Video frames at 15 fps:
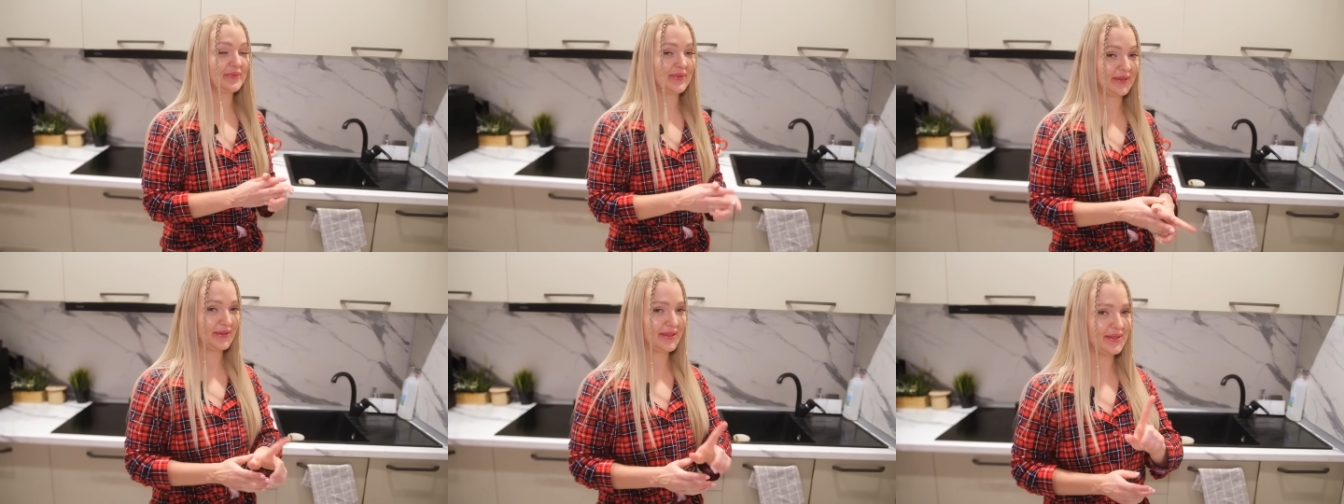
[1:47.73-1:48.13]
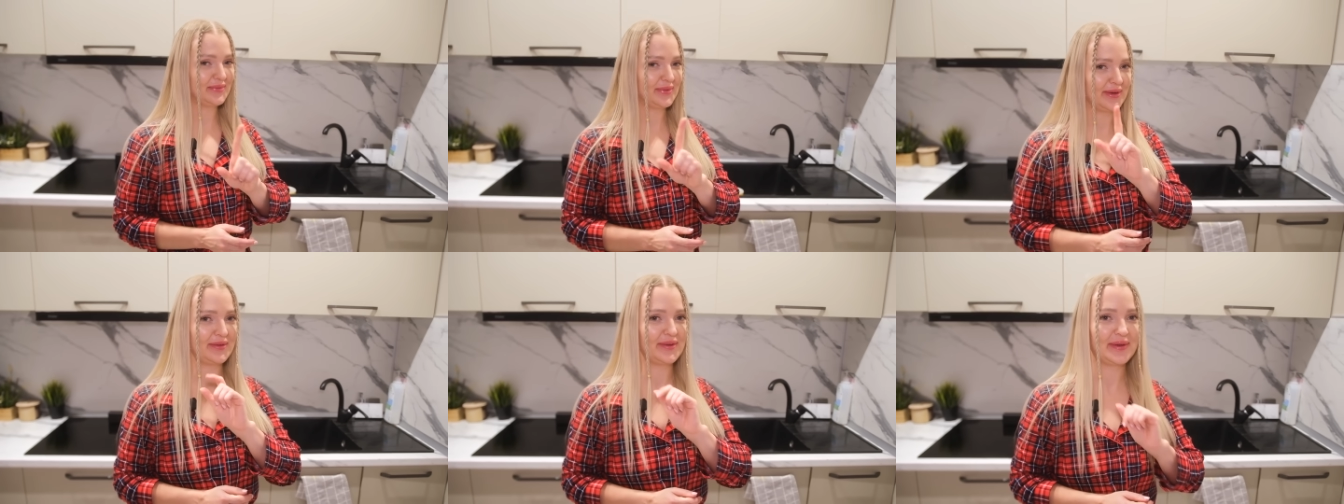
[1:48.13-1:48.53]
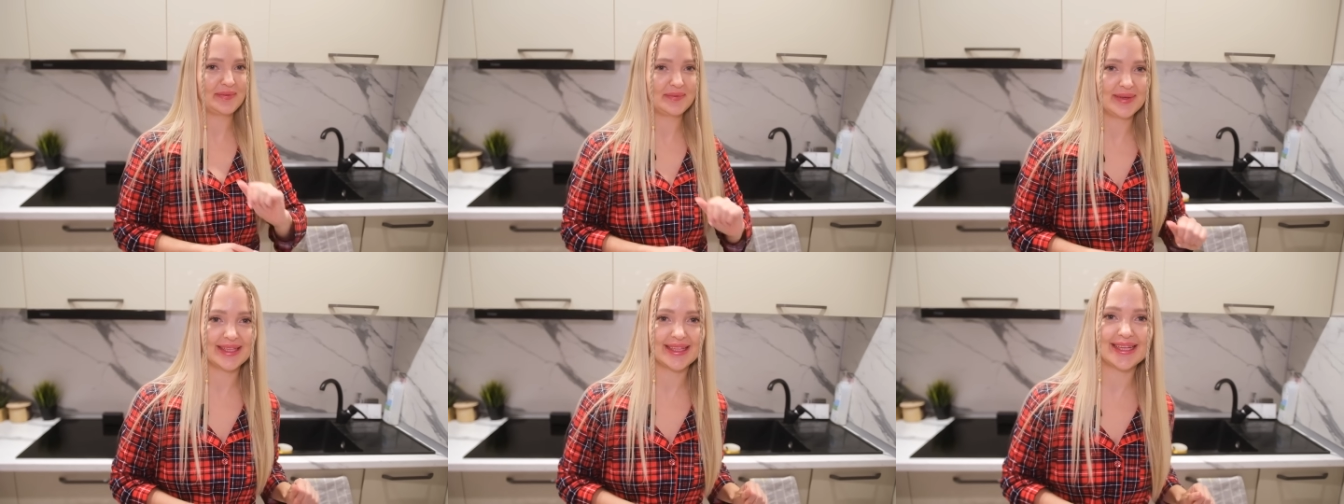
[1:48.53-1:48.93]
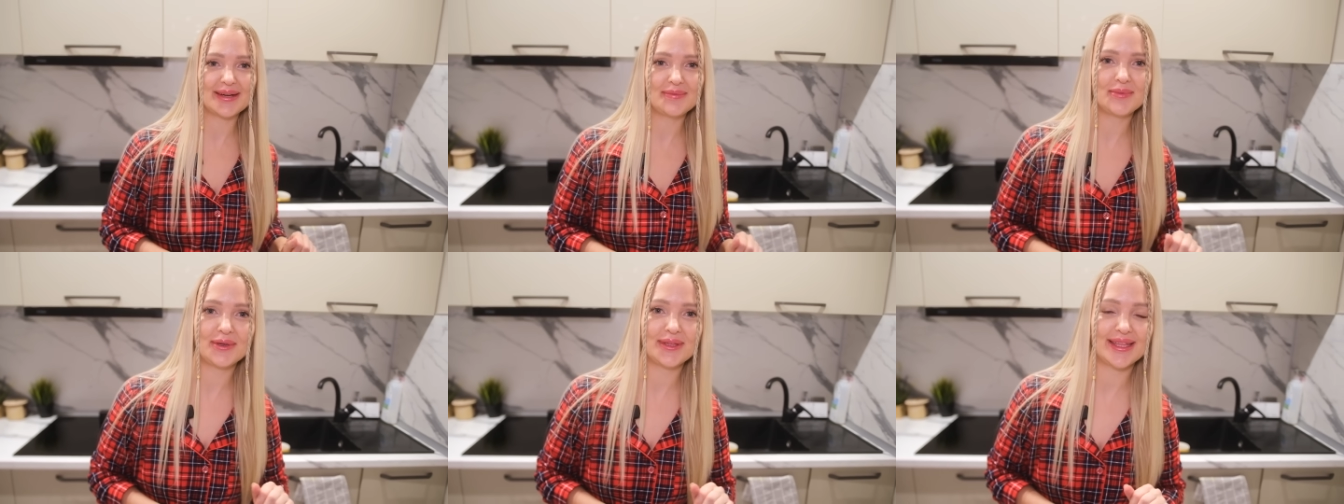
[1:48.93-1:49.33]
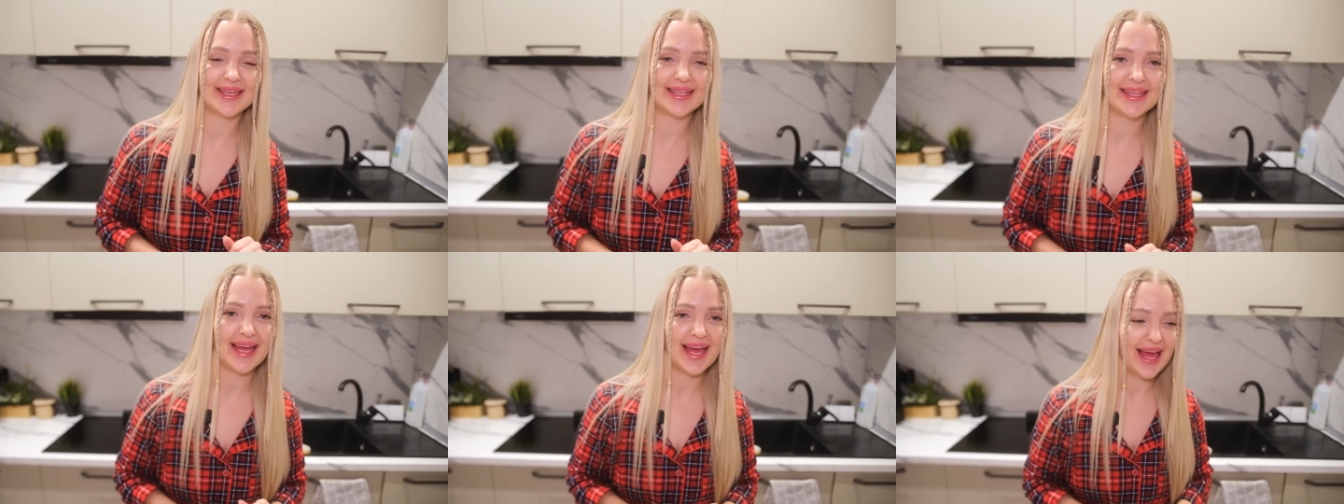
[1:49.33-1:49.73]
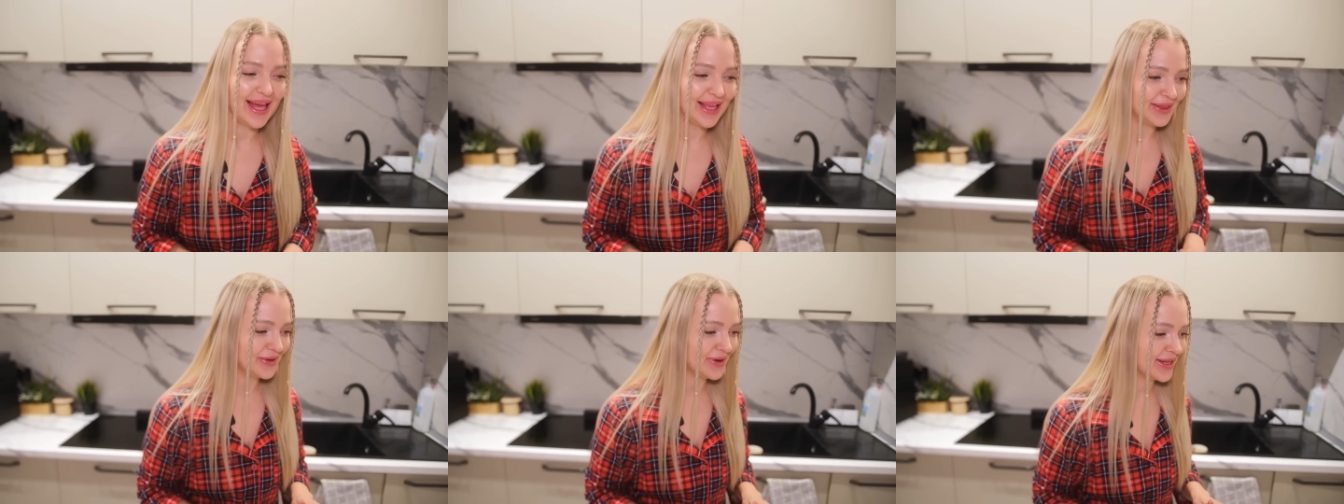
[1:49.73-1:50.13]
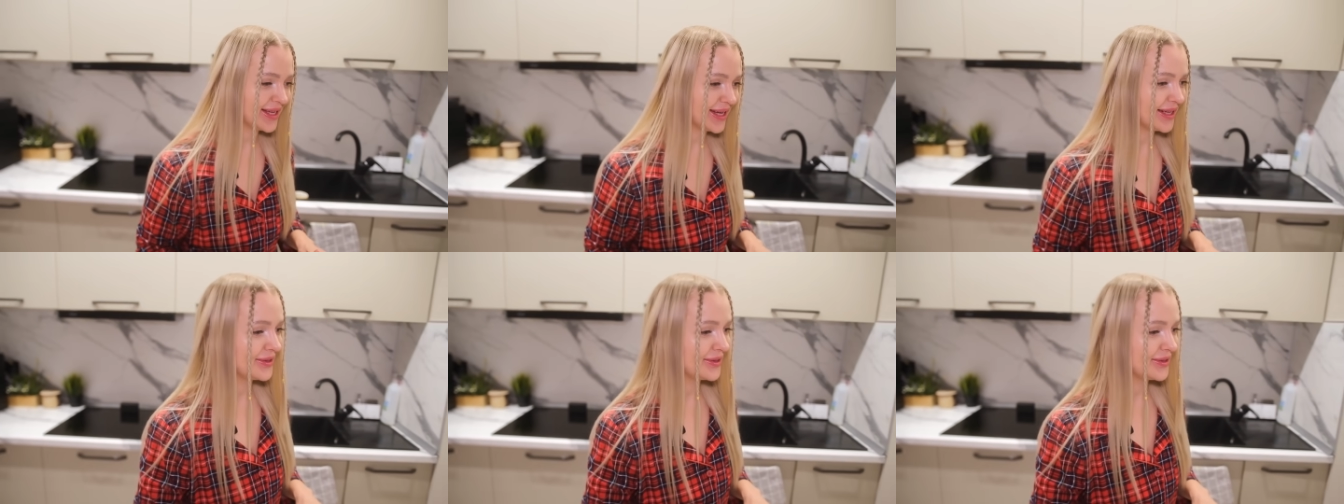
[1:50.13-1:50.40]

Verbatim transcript: Давайте проверим, это работает. Ну, а я,